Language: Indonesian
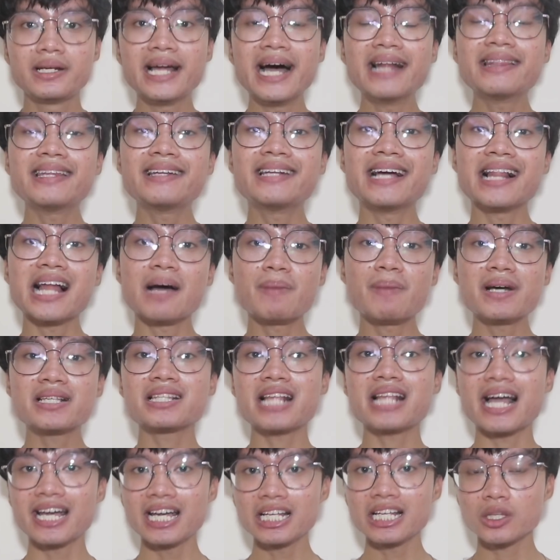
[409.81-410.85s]
Dan tidak lama
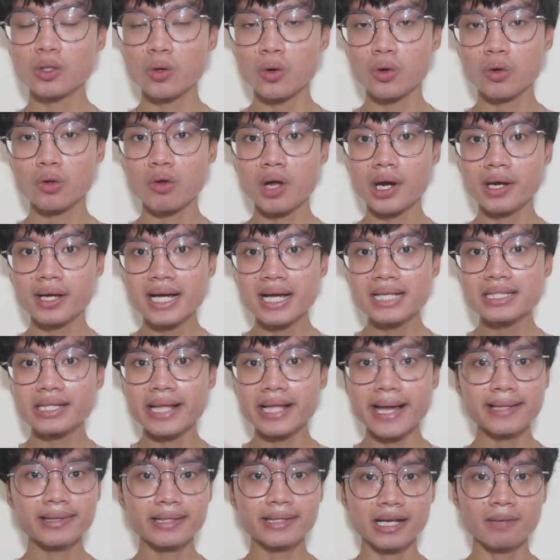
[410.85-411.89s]
setelah itu, keluarga
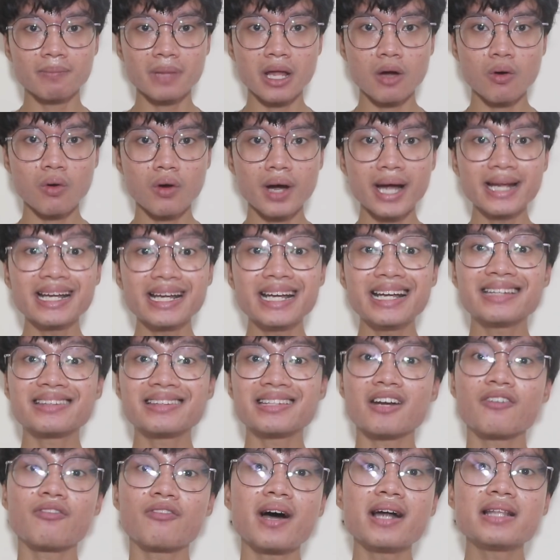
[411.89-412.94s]
Slayton melakukan
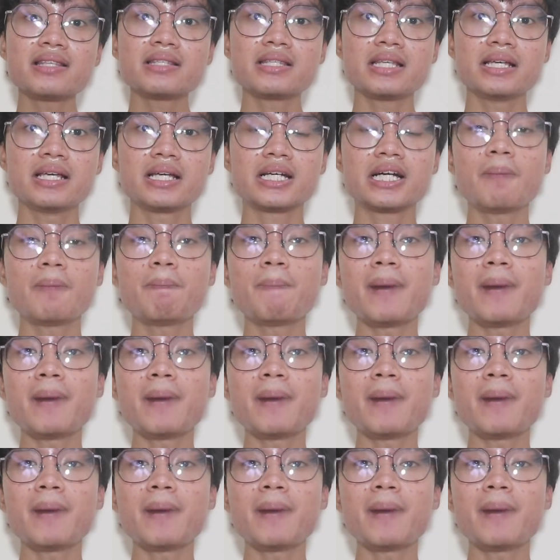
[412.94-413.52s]
intervensi